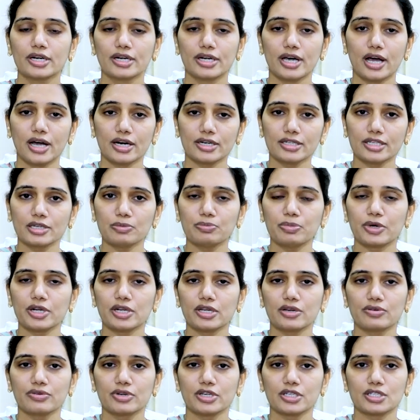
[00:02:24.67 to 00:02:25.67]
డాక్టర్
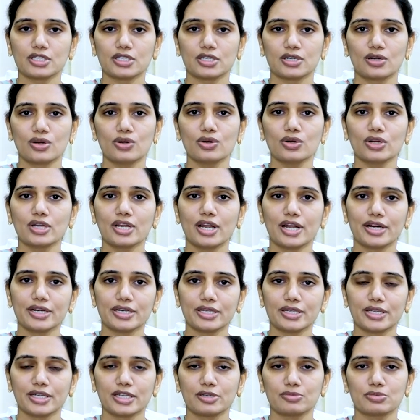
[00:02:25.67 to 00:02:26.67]
పర్యవేక్షణలో
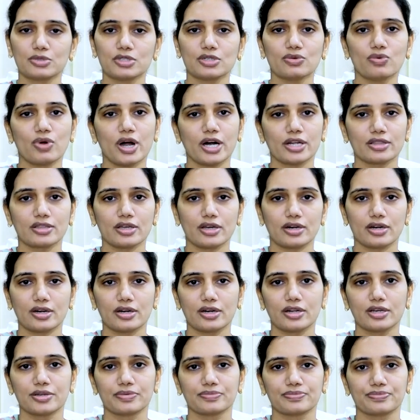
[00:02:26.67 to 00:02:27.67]
ఇలాంటి క్రీమ్స్ని
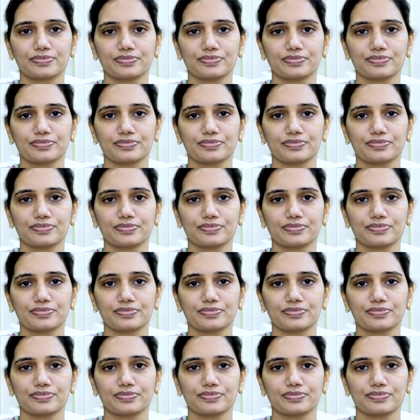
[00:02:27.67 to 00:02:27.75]
వాడతారండి